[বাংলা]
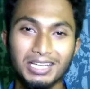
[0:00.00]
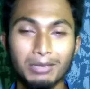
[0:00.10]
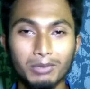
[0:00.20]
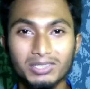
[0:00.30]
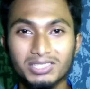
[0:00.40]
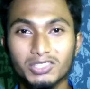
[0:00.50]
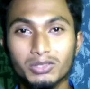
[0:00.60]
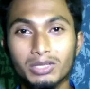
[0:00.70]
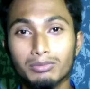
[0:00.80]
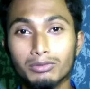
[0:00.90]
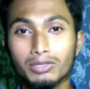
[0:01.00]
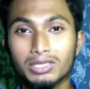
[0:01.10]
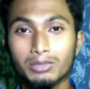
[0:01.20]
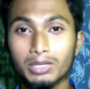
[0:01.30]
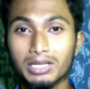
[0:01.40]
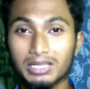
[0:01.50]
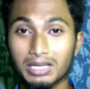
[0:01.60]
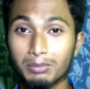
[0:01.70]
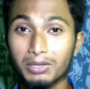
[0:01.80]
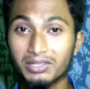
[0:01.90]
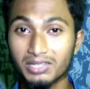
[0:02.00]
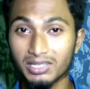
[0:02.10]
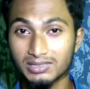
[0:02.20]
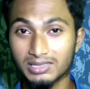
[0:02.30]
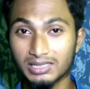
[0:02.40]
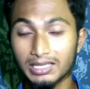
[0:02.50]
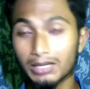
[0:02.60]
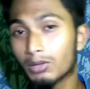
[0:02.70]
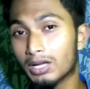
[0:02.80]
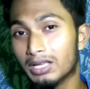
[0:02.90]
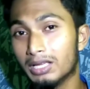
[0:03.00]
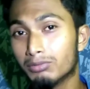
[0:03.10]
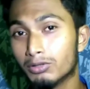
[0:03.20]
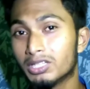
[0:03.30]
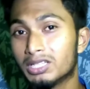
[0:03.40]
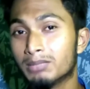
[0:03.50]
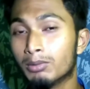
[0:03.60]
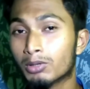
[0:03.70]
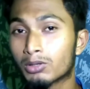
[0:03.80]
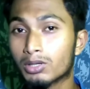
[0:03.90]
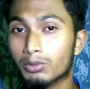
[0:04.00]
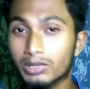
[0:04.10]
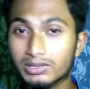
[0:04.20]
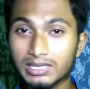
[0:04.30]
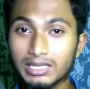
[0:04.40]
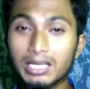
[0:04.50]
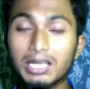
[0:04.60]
ক্যামেরা সেকশনে এই ফোনটিতে অনেক আপগ্রেড থাকছে কেননা এই ফোনটিতে ব্যবহার করা হয়েছে